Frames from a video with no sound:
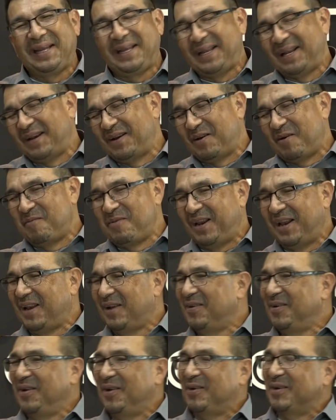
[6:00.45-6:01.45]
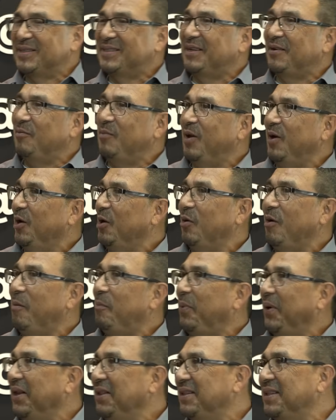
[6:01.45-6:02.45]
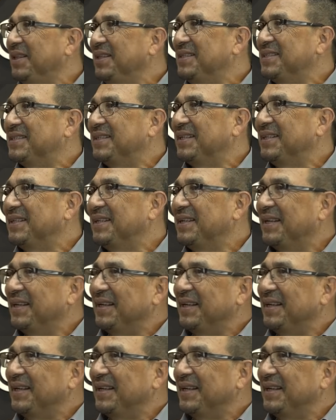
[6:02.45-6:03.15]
El hombre es el único ser humano que no aprende, dice.